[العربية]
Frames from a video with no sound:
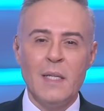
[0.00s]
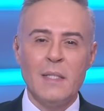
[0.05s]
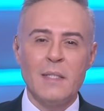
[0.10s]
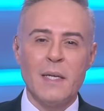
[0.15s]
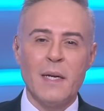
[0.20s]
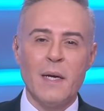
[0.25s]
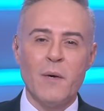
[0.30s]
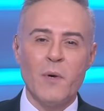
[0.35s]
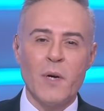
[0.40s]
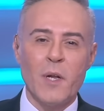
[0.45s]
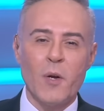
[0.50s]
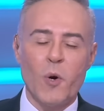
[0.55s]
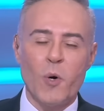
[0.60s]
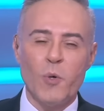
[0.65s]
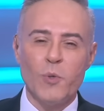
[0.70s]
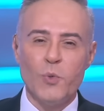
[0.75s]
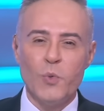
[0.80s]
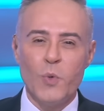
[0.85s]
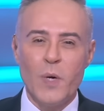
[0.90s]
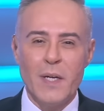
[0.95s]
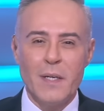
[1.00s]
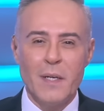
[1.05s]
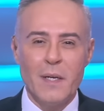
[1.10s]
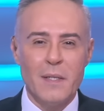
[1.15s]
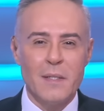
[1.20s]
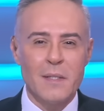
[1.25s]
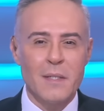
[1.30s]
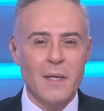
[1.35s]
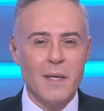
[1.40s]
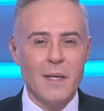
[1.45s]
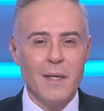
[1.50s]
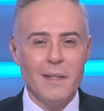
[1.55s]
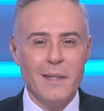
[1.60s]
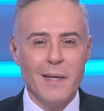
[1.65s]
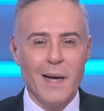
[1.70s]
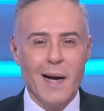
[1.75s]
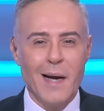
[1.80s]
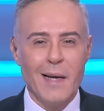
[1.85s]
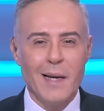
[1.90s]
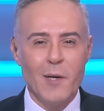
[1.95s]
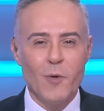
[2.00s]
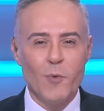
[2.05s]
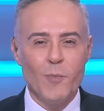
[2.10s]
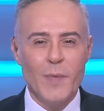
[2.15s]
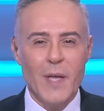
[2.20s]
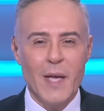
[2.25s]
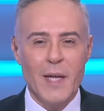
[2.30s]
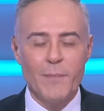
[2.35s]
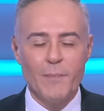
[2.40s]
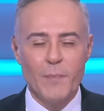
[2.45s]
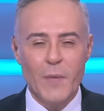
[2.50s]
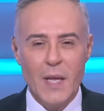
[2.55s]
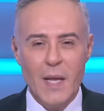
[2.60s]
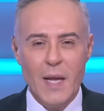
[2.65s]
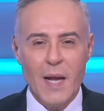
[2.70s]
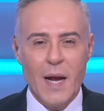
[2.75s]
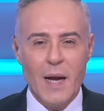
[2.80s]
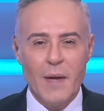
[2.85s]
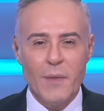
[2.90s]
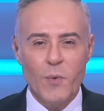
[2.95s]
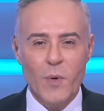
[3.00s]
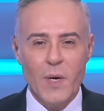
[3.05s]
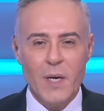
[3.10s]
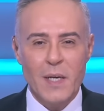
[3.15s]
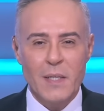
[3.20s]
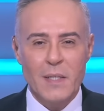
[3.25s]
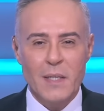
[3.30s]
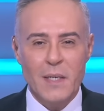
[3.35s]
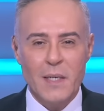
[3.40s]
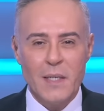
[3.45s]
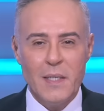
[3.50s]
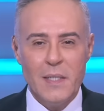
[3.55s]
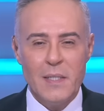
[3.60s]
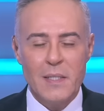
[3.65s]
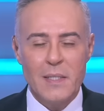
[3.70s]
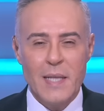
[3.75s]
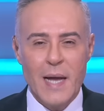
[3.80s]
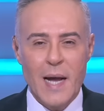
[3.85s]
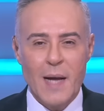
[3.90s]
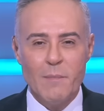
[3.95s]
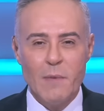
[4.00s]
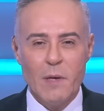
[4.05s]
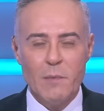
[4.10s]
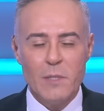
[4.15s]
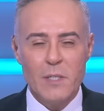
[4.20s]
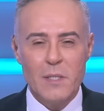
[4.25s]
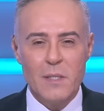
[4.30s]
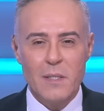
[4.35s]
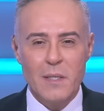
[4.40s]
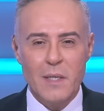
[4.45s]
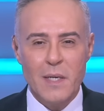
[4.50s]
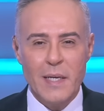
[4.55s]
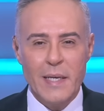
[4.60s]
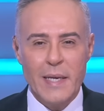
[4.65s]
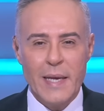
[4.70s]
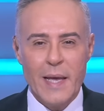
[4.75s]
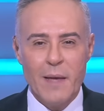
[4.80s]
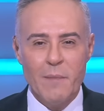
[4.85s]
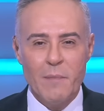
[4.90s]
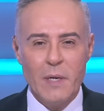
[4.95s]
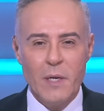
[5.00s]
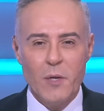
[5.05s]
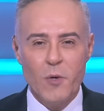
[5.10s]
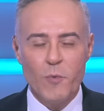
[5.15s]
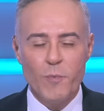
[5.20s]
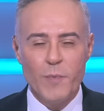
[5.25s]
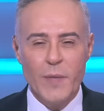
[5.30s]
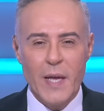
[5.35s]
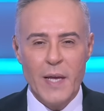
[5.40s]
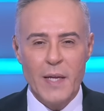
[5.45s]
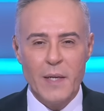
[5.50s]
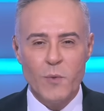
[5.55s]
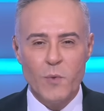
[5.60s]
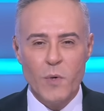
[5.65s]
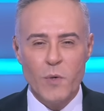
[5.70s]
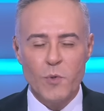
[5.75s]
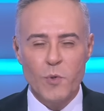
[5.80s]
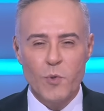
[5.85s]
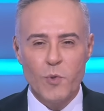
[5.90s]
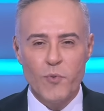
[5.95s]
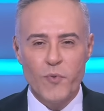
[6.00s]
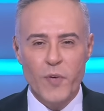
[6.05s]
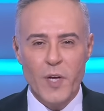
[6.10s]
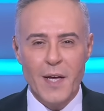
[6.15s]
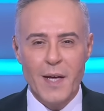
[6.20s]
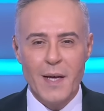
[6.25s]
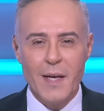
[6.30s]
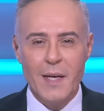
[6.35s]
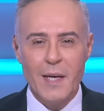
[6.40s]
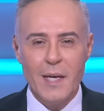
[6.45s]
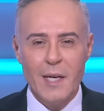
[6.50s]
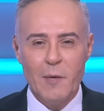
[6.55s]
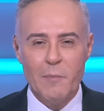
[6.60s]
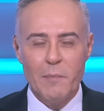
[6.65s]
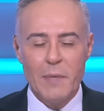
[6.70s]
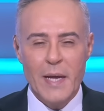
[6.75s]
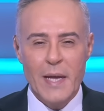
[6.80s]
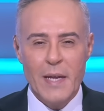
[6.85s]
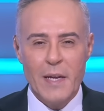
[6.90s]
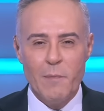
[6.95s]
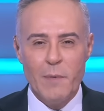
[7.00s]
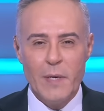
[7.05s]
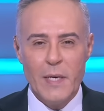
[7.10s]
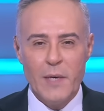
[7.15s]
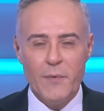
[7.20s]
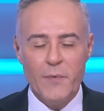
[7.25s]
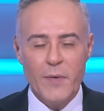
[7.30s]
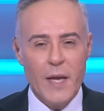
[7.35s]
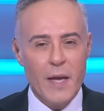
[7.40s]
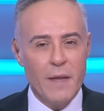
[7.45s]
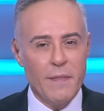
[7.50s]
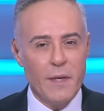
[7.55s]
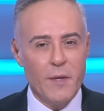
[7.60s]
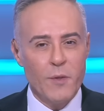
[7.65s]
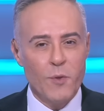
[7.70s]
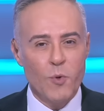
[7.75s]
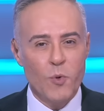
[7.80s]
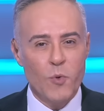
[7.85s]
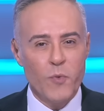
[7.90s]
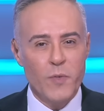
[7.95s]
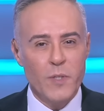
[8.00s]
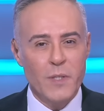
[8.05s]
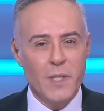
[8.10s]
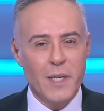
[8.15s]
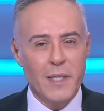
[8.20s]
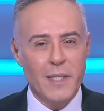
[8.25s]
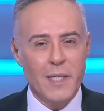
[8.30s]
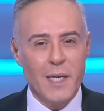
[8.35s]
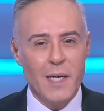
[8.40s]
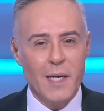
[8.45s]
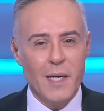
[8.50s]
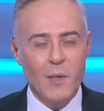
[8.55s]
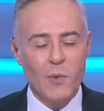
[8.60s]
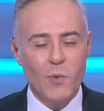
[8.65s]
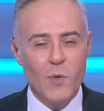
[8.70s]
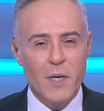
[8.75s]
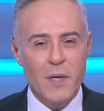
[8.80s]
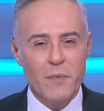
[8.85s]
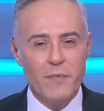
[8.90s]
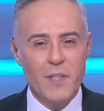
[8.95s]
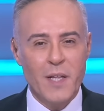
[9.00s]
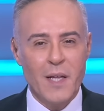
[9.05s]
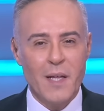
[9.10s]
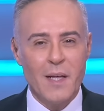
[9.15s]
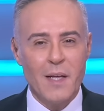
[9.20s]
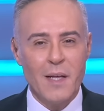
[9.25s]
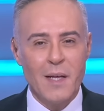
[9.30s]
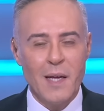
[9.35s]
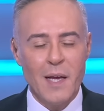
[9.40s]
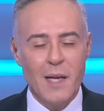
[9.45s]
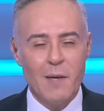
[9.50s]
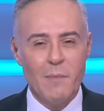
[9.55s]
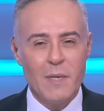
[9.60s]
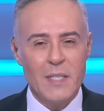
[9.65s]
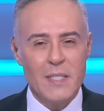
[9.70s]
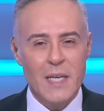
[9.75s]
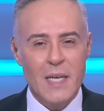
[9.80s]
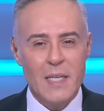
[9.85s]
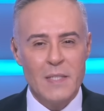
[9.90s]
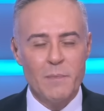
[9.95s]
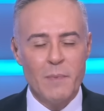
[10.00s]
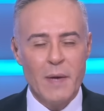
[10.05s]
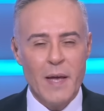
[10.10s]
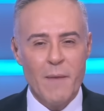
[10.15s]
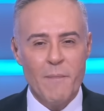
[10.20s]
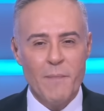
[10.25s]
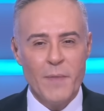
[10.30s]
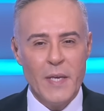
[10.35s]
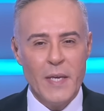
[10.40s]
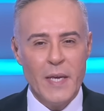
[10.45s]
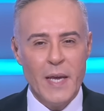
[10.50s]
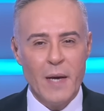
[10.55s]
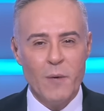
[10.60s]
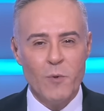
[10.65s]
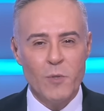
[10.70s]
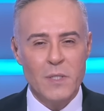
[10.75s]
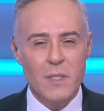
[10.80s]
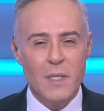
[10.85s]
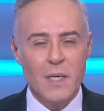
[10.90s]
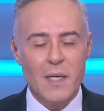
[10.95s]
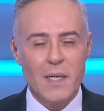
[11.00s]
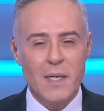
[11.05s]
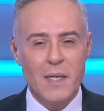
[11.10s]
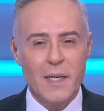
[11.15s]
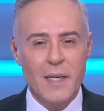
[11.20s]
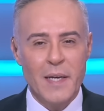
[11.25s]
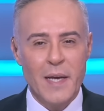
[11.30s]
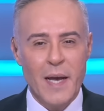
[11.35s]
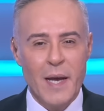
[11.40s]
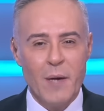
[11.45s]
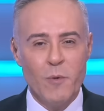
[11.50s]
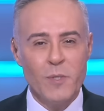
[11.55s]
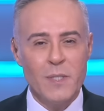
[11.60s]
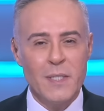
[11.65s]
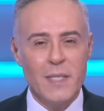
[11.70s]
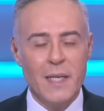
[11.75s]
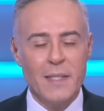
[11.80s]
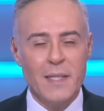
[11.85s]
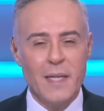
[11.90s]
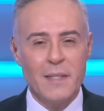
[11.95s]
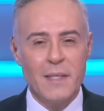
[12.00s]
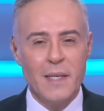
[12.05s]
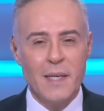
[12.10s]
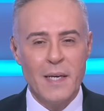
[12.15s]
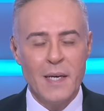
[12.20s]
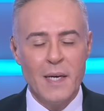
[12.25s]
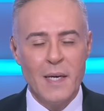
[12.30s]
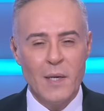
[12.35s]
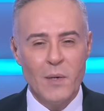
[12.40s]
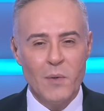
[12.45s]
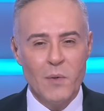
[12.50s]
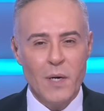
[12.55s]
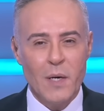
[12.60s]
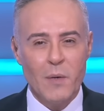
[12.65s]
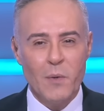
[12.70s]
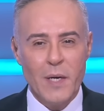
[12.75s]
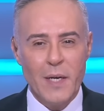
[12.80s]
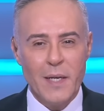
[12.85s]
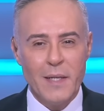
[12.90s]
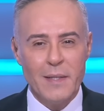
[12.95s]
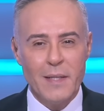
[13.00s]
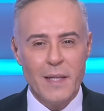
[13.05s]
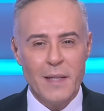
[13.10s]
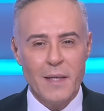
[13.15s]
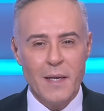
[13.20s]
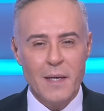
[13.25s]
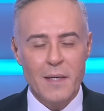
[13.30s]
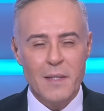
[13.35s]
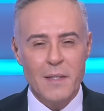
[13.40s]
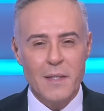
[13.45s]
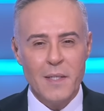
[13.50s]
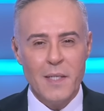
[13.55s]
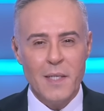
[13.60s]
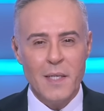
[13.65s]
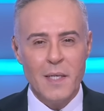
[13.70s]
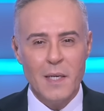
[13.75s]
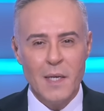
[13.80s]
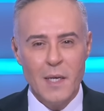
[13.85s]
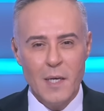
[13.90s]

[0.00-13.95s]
تناول العدوان الإسرائيلي على لبنان حيث أكد الرئيس دعم مصر الكامل للبنان ووقوفها بجانبه في هذه الظروف الدقيقة ورفضها المساس بأمنه أو استقراره أو سيادته ووحدة أراضيه